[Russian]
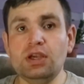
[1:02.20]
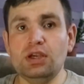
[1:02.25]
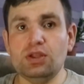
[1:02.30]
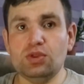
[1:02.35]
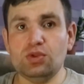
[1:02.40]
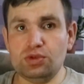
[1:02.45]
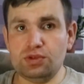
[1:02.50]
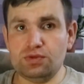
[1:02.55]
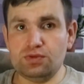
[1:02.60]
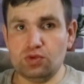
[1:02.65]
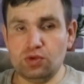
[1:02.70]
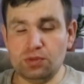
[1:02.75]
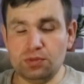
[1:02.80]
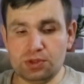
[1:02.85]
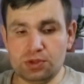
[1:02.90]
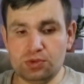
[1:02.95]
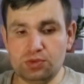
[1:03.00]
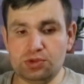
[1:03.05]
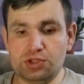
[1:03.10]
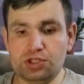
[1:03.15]
То есть в том
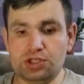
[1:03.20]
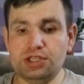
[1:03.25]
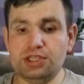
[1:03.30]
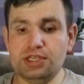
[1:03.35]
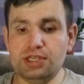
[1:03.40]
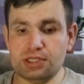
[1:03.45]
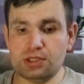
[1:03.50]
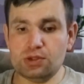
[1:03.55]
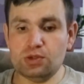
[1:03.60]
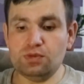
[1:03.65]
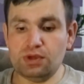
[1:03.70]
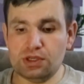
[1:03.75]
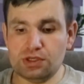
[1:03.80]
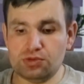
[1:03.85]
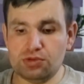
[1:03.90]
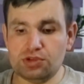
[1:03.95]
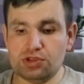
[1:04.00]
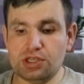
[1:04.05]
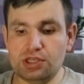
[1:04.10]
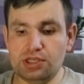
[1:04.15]
случае, если у вас
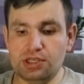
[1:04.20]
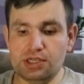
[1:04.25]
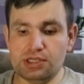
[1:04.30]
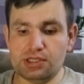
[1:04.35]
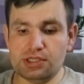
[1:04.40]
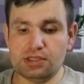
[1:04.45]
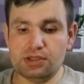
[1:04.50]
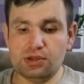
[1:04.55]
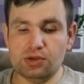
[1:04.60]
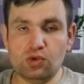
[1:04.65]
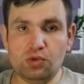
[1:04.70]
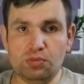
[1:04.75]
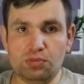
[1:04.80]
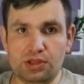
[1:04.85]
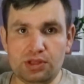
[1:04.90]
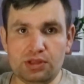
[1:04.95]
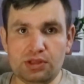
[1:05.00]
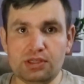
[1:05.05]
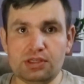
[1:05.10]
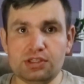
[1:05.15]
все-таки есть
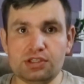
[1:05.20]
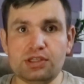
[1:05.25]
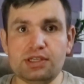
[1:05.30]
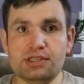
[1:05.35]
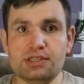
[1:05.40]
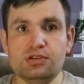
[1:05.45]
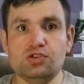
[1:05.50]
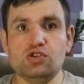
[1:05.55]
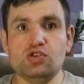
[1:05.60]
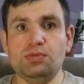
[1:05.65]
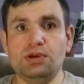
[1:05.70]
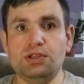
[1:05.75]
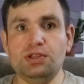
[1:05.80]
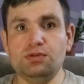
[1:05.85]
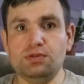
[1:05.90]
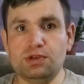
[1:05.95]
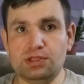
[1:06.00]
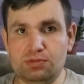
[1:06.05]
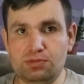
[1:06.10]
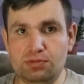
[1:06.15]
документы, желательно, чтобы они
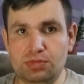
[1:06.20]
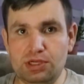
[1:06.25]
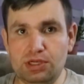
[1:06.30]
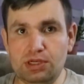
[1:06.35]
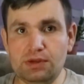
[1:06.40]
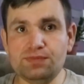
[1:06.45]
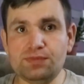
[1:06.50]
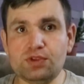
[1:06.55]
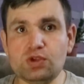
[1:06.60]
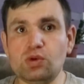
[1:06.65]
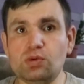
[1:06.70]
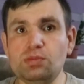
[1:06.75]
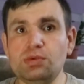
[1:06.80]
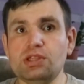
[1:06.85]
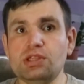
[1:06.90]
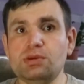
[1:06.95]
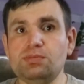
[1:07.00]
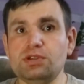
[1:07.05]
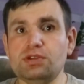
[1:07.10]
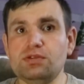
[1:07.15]
у вас были,
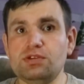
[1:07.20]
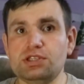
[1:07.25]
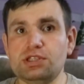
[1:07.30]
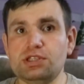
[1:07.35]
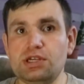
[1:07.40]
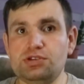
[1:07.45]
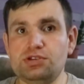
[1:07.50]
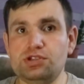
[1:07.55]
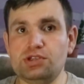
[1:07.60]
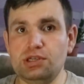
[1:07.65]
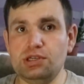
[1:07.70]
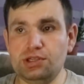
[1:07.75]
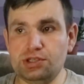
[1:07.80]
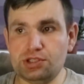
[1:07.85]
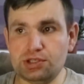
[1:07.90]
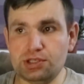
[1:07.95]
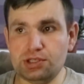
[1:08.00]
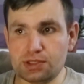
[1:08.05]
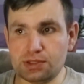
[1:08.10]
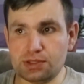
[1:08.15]
документы, подтверждающие
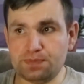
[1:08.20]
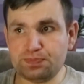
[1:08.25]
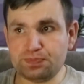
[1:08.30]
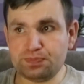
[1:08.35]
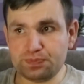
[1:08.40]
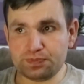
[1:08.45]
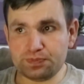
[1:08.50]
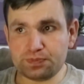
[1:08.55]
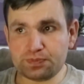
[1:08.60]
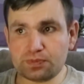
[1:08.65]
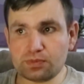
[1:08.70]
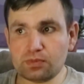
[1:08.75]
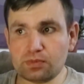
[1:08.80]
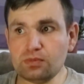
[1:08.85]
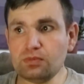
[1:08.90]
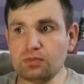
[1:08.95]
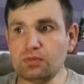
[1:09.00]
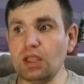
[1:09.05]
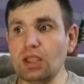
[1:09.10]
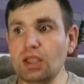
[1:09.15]
личность,
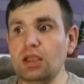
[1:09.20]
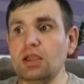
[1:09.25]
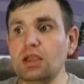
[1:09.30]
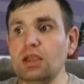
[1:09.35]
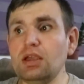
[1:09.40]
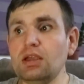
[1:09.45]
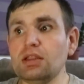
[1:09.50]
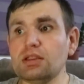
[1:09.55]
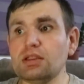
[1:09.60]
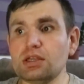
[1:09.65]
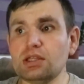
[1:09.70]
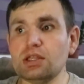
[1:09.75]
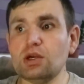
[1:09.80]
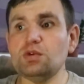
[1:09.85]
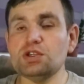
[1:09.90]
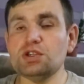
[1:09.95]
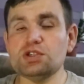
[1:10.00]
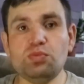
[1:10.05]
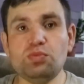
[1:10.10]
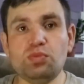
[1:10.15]
тогда у
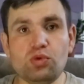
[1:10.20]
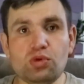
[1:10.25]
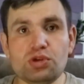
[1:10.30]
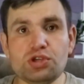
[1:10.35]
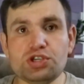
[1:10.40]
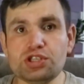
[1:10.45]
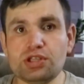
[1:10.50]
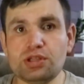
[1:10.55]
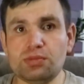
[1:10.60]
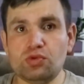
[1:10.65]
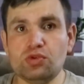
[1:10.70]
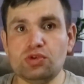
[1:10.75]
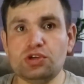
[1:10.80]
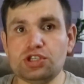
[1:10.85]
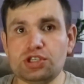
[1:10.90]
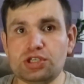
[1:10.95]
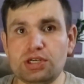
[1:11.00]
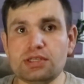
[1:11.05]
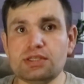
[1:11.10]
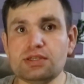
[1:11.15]
вас больше намного
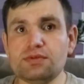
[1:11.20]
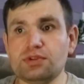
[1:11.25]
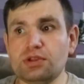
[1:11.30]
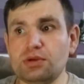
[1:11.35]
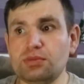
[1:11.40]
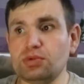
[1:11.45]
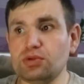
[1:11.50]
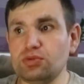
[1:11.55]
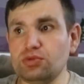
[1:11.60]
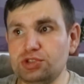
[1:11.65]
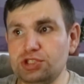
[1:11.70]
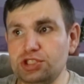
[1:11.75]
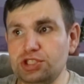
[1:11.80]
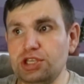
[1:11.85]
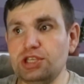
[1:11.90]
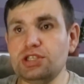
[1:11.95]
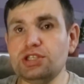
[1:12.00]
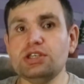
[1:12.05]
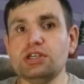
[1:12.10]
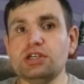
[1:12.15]
шансов на
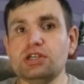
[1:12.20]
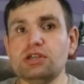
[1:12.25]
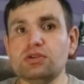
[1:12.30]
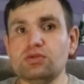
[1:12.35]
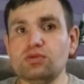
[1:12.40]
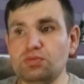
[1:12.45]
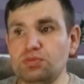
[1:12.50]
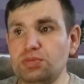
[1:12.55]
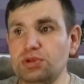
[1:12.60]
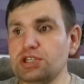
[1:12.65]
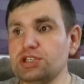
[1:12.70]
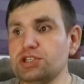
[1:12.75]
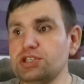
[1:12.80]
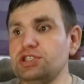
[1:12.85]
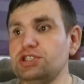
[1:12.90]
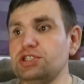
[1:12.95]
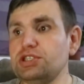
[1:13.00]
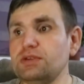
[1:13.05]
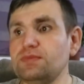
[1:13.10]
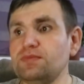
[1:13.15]
получение
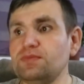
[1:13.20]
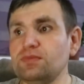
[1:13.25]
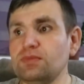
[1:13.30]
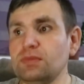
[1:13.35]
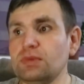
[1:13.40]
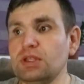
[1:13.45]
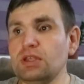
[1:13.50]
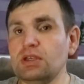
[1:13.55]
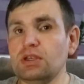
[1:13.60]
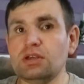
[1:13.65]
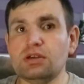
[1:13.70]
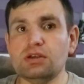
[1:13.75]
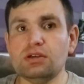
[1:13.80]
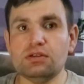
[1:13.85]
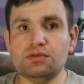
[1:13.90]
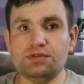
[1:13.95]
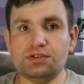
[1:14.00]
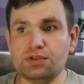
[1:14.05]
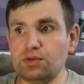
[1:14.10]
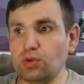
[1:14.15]
убежища
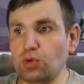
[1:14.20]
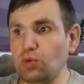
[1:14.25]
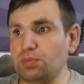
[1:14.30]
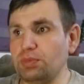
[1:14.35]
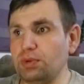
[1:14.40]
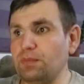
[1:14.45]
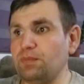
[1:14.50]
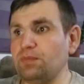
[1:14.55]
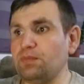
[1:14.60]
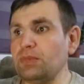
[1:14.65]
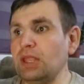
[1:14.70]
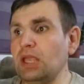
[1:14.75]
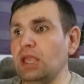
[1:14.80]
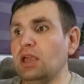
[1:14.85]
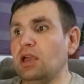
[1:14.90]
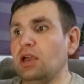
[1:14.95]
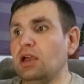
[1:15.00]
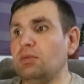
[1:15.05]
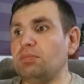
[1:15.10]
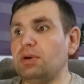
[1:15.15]
в Европе.
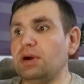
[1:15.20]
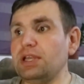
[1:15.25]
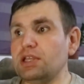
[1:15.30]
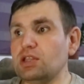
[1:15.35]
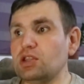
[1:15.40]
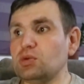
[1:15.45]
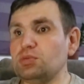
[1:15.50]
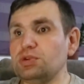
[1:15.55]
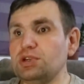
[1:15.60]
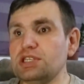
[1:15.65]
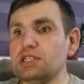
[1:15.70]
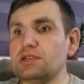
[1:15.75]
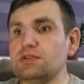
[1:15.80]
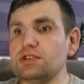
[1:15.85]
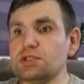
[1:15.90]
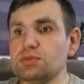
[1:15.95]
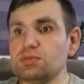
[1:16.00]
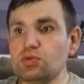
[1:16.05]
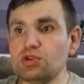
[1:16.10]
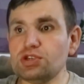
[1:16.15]
Поэтому, если вы
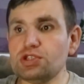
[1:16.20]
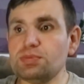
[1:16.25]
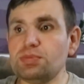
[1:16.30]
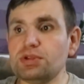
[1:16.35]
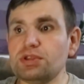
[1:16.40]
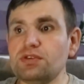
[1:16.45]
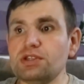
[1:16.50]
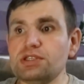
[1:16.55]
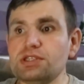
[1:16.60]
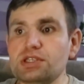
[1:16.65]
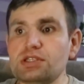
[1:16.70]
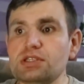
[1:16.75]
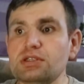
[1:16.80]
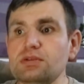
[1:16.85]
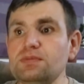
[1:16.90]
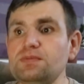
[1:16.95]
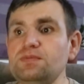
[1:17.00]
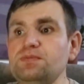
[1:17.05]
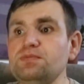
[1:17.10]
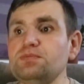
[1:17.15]
сможете подтвердить
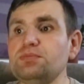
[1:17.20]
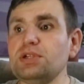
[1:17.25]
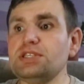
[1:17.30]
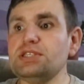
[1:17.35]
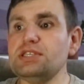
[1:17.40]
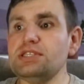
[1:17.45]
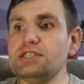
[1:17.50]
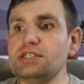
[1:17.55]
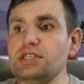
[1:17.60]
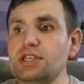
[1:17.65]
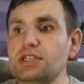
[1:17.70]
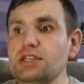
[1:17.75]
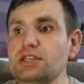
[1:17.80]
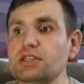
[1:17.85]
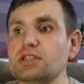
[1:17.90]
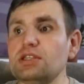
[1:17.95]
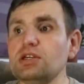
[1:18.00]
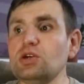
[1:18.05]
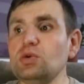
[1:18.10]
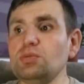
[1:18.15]
притеснение
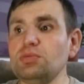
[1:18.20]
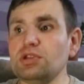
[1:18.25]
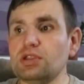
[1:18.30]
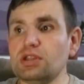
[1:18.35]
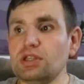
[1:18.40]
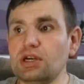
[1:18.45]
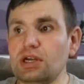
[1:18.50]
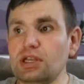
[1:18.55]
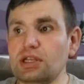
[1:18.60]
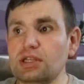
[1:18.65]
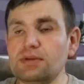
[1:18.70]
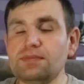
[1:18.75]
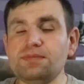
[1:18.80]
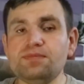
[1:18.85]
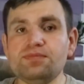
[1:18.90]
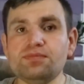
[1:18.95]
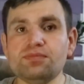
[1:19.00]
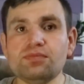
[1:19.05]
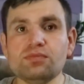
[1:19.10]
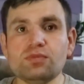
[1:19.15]
документально,
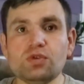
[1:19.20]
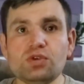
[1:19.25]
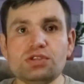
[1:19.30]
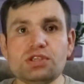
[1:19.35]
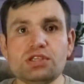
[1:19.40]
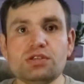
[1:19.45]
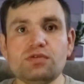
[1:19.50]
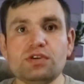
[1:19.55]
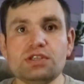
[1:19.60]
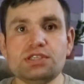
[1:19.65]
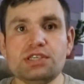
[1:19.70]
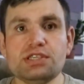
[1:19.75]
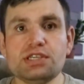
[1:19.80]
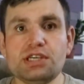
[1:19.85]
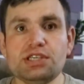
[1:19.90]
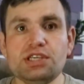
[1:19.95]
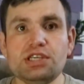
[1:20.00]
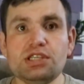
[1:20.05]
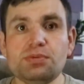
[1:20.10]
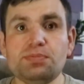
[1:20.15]
то есть если у вас есть
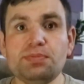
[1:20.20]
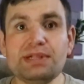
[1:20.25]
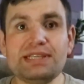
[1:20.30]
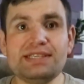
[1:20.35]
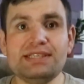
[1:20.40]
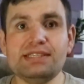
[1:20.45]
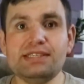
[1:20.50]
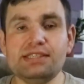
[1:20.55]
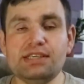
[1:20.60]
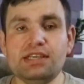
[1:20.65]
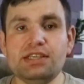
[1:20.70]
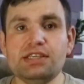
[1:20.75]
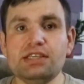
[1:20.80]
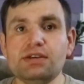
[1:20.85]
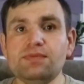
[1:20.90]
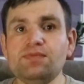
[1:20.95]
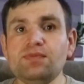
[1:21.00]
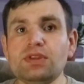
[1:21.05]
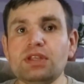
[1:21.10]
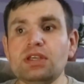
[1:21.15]
какие-то
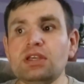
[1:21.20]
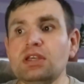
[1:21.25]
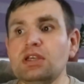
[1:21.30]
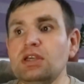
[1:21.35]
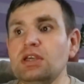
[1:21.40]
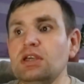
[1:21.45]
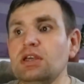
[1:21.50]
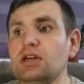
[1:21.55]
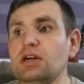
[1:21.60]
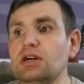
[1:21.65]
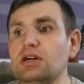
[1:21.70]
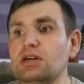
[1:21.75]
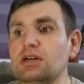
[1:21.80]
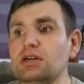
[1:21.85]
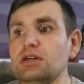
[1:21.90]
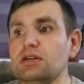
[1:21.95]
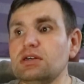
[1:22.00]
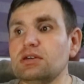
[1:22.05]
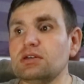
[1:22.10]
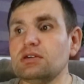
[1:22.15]
притеснения,
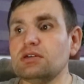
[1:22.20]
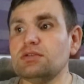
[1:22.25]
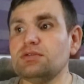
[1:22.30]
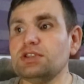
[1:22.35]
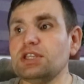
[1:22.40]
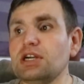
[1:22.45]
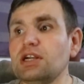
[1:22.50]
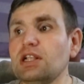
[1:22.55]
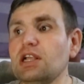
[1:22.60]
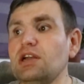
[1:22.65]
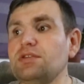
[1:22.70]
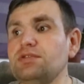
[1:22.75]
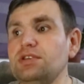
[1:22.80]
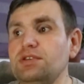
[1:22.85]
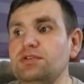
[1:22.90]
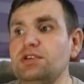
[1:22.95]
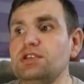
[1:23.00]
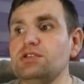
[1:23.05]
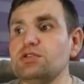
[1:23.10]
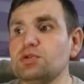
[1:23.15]
э, фотографии,
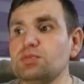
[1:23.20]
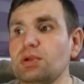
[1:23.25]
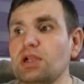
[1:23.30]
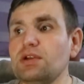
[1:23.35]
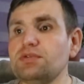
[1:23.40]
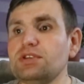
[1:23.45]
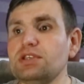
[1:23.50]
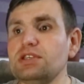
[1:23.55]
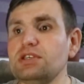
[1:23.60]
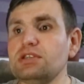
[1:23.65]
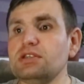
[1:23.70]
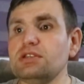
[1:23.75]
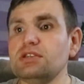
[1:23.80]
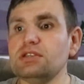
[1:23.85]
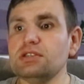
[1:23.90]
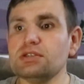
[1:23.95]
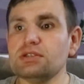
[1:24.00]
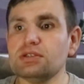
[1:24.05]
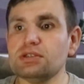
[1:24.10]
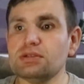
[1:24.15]
видео, справки
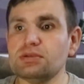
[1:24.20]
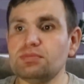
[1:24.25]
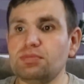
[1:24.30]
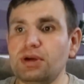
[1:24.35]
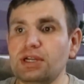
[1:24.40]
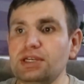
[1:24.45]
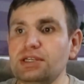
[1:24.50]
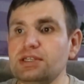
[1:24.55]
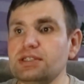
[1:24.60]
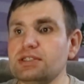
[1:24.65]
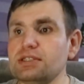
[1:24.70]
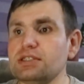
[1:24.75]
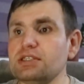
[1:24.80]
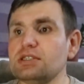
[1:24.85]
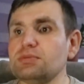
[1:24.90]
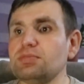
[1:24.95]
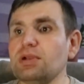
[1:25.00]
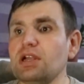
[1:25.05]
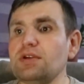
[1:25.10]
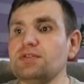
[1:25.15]
из полиции,
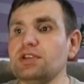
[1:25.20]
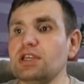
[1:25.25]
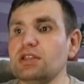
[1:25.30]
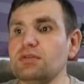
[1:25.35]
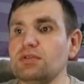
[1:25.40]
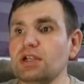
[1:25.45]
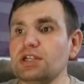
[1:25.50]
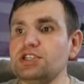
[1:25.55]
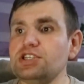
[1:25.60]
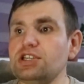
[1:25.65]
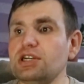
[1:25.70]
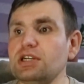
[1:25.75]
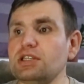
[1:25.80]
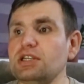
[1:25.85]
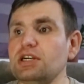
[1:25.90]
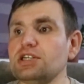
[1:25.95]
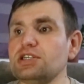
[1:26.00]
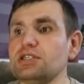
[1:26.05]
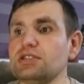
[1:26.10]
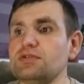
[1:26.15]
справки от врача,
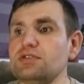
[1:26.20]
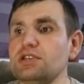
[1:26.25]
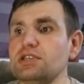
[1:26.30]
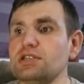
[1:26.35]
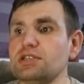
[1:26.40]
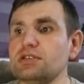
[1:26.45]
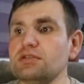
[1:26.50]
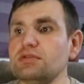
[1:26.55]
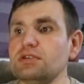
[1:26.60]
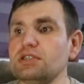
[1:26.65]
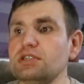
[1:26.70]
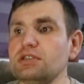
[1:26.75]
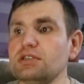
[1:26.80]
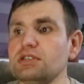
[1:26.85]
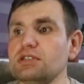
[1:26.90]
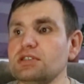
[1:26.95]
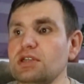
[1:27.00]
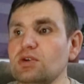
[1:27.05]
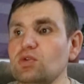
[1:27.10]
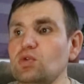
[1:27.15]
даже свидетельства
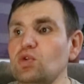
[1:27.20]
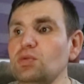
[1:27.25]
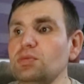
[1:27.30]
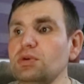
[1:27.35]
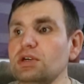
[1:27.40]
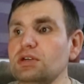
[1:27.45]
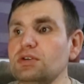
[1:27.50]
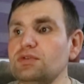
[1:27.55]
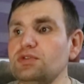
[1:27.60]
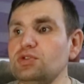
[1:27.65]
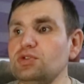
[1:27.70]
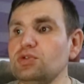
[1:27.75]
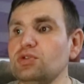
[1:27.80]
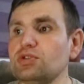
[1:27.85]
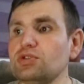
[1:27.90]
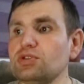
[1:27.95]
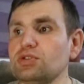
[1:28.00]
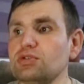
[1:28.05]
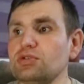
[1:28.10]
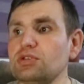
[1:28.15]
знакомых, все
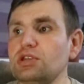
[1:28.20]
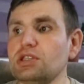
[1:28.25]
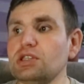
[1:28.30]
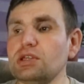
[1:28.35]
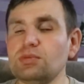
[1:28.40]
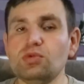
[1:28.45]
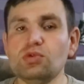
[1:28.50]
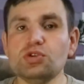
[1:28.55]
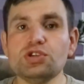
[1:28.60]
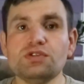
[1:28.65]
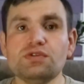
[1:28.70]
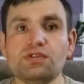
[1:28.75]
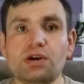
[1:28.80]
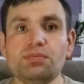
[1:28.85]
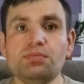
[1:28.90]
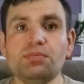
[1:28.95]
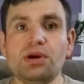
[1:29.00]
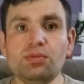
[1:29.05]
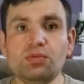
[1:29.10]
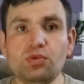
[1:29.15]
это может
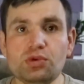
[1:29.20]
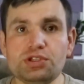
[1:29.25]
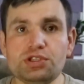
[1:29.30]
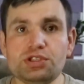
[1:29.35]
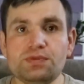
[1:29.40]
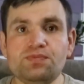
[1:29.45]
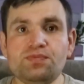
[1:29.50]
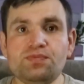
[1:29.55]
вам помочь.